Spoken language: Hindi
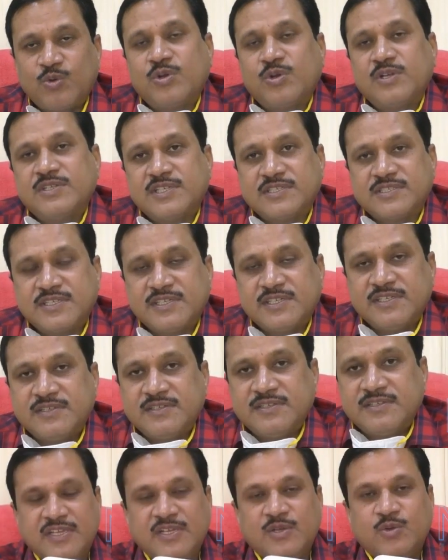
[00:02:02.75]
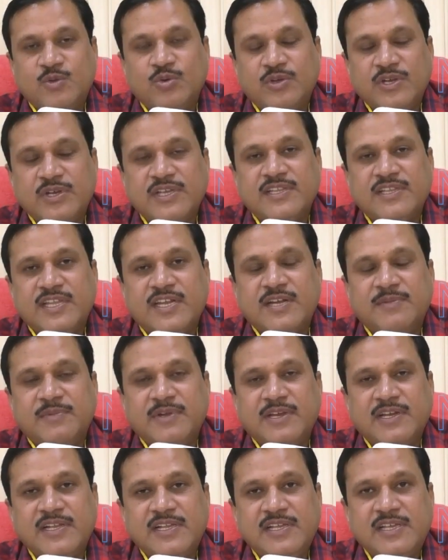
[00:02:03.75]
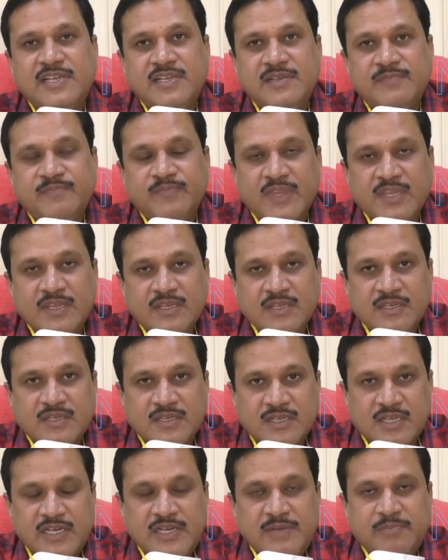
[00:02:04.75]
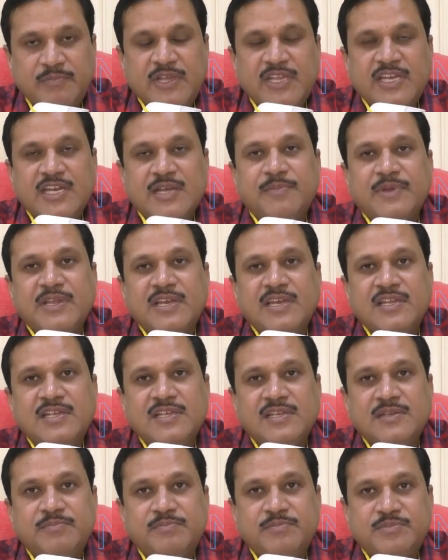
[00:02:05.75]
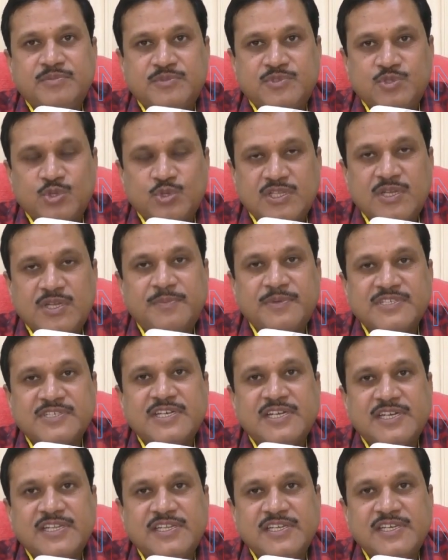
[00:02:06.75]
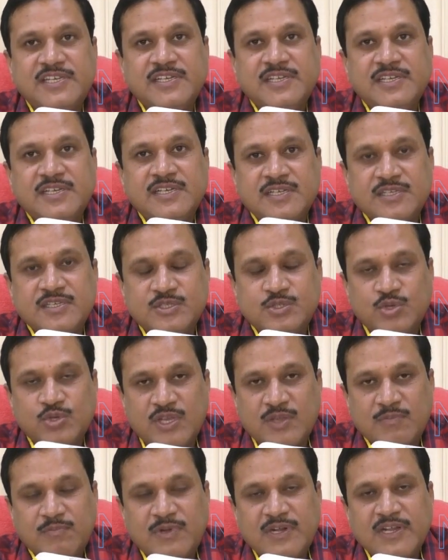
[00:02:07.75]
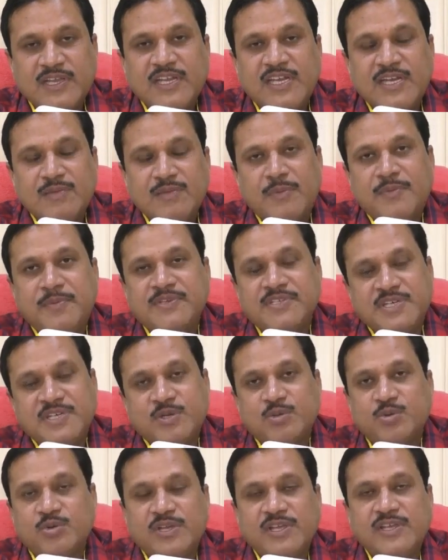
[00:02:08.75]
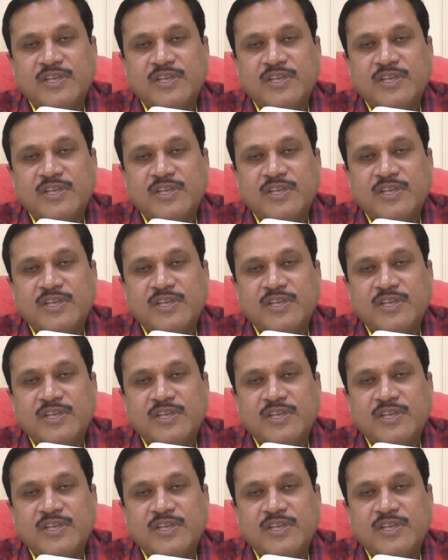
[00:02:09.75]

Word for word: को रोका जा सके ठीक होने की दर हमारी करीब महीना पहले चौहत्तर परसेंट थी जो कि बढ़ के नब्बे परसेंट हो